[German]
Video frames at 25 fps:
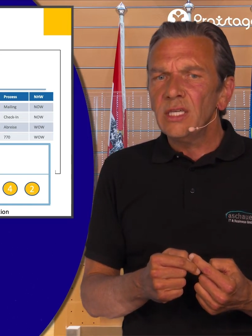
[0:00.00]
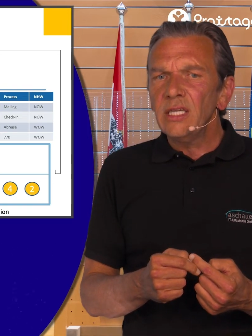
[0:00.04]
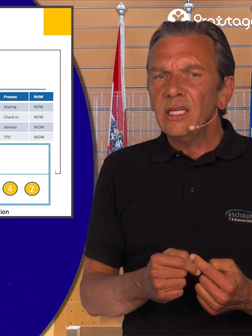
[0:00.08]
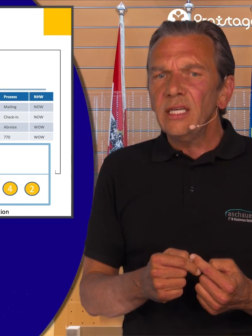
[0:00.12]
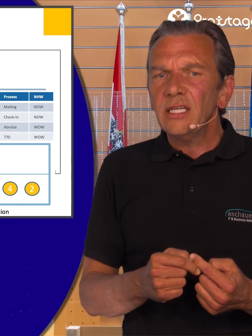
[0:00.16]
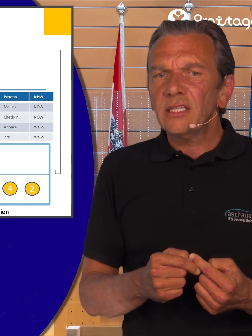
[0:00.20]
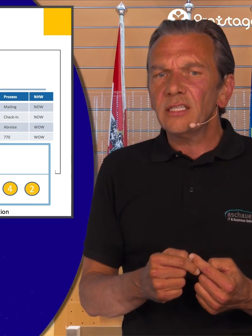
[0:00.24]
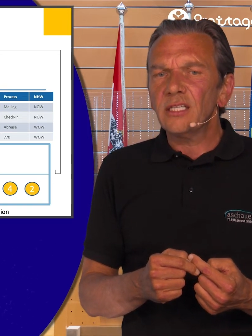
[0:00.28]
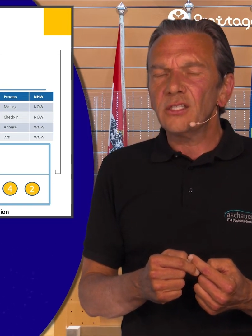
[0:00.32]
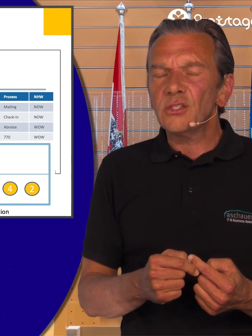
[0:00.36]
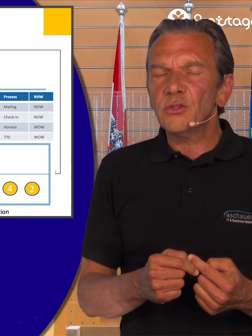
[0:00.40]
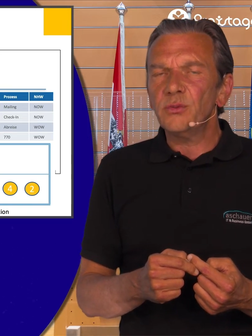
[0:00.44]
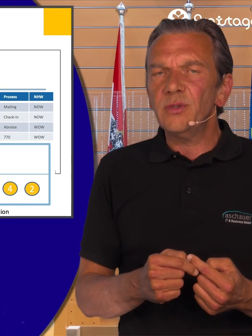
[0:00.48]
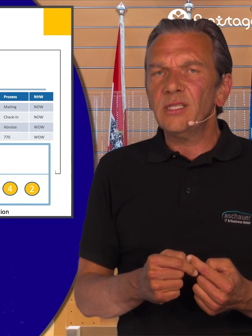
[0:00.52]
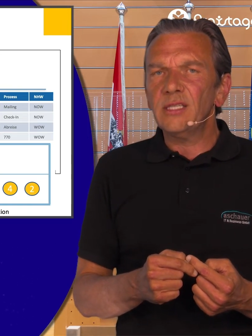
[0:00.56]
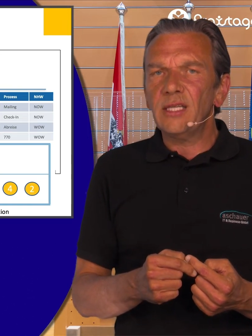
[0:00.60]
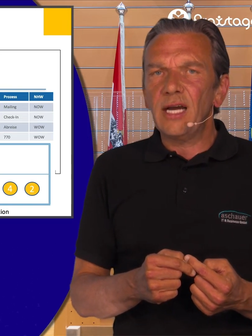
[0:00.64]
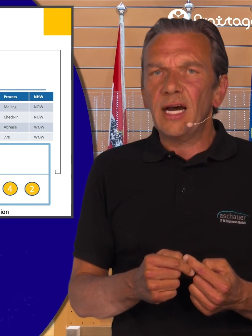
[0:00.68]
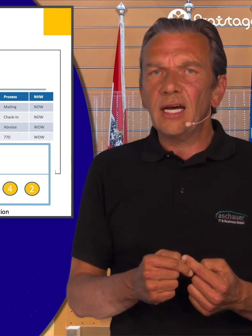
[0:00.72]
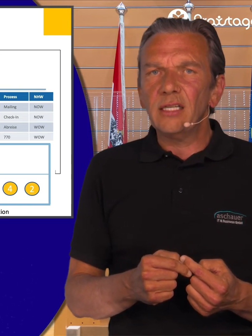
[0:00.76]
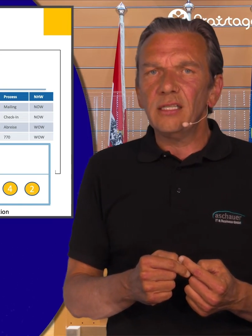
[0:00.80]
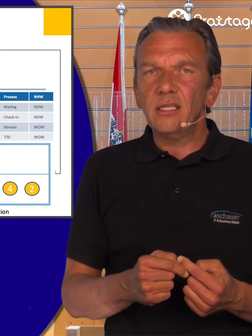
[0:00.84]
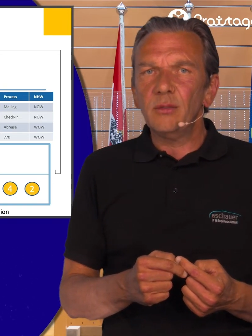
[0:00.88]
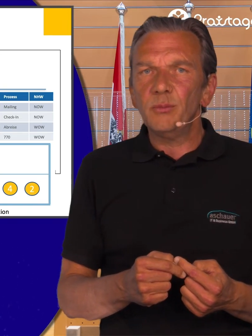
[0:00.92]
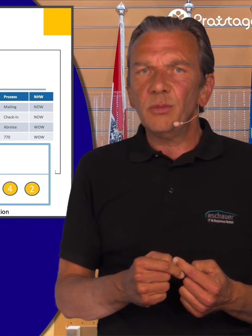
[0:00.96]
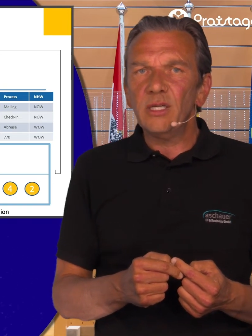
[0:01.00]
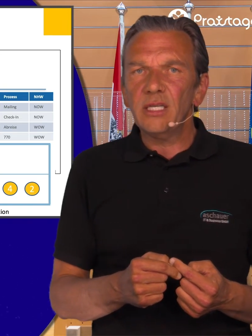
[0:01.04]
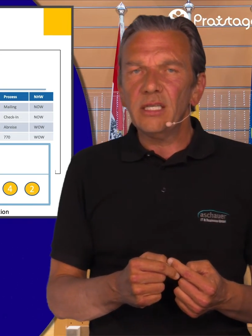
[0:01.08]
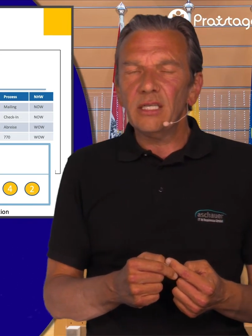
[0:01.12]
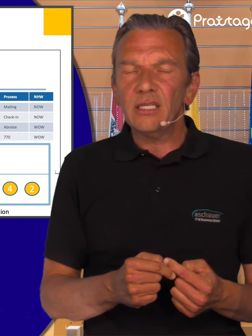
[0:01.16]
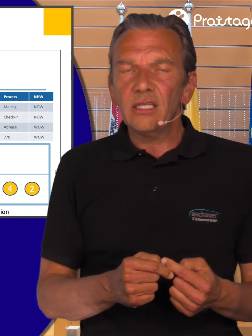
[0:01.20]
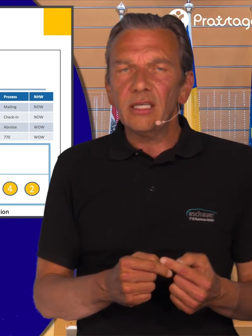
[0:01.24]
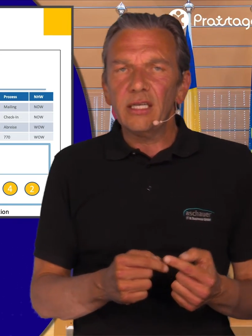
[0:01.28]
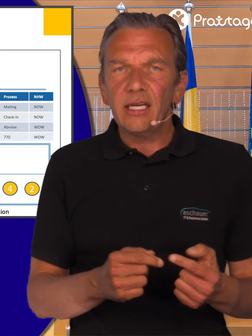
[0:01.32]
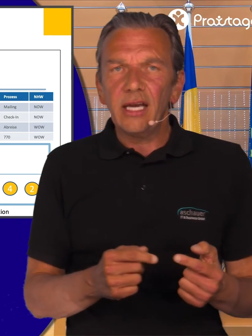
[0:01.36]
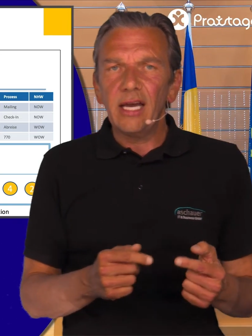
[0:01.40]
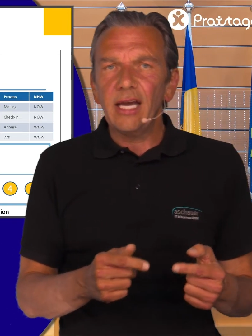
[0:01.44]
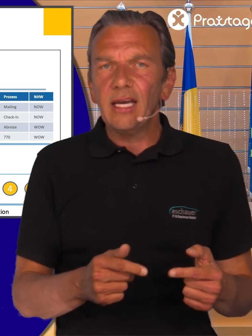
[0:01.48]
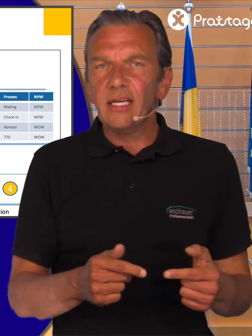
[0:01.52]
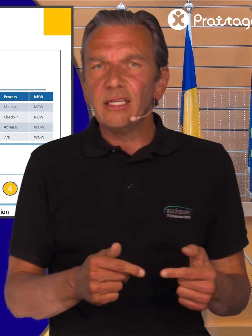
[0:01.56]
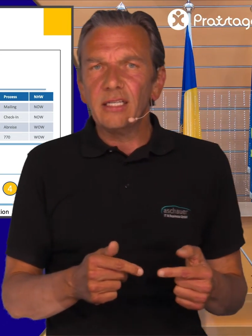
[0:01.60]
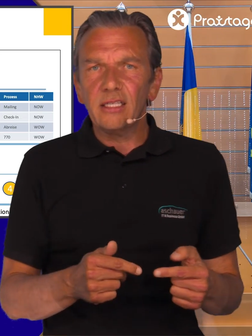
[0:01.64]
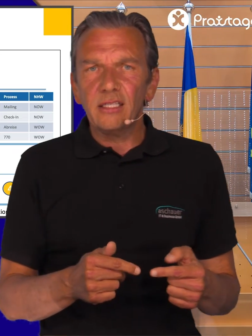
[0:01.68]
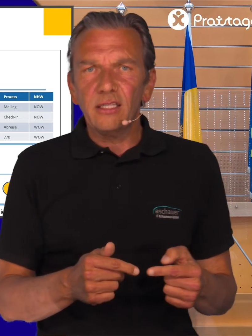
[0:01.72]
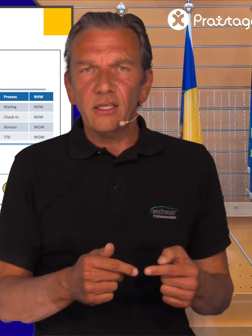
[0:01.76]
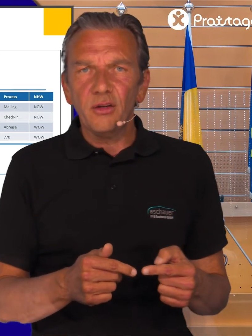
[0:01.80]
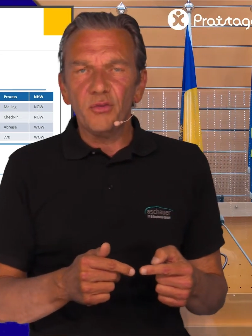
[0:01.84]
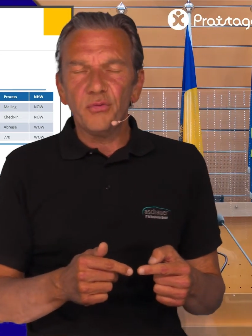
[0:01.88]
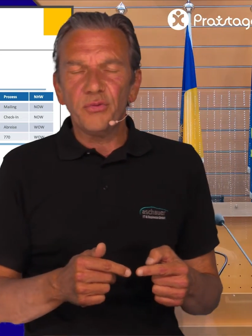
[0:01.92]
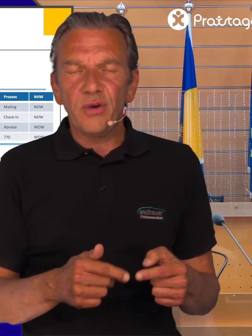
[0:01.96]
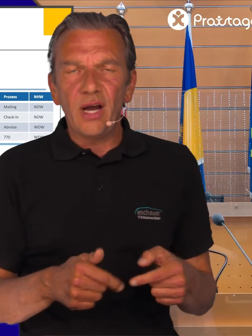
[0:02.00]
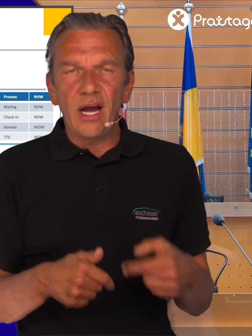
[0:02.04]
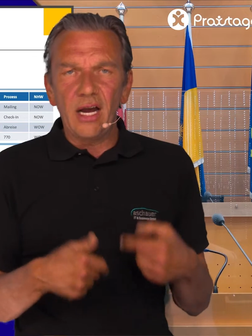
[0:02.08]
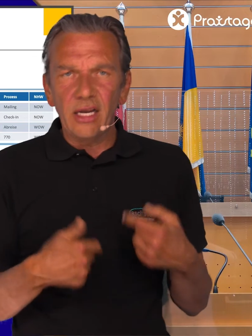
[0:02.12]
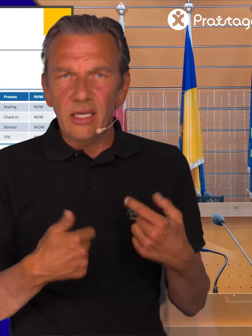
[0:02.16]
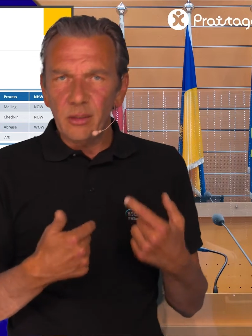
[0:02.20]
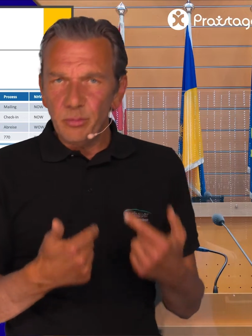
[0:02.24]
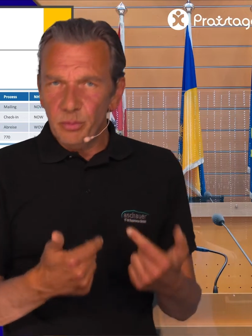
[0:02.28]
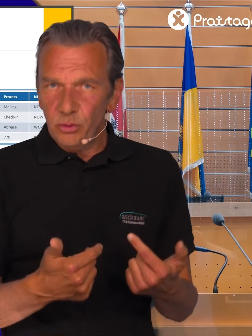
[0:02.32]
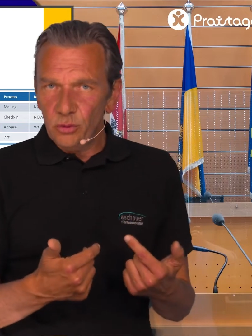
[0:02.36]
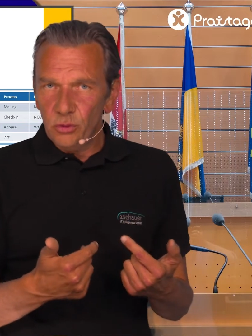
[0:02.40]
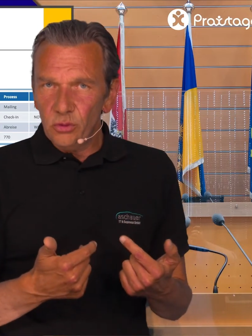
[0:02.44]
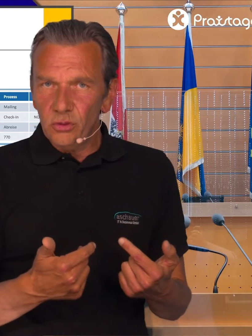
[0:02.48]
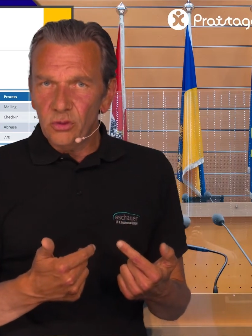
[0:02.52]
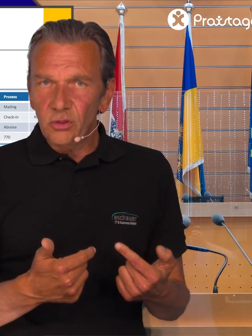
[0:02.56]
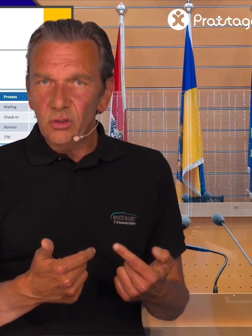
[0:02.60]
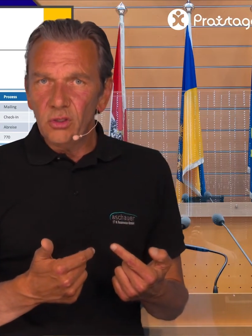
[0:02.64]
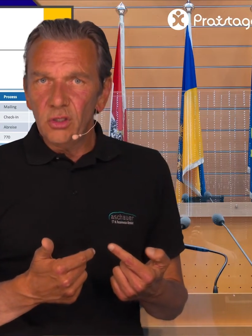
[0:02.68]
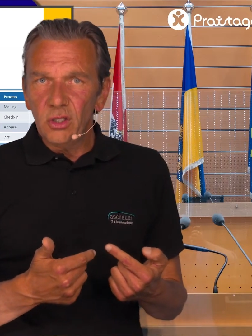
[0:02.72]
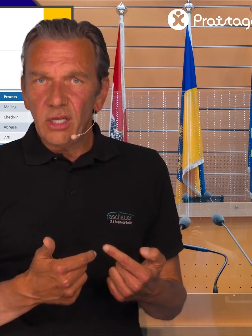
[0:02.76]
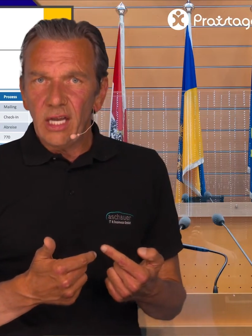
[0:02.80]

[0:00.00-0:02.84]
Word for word: dass wir da nämlich einen Fragebogen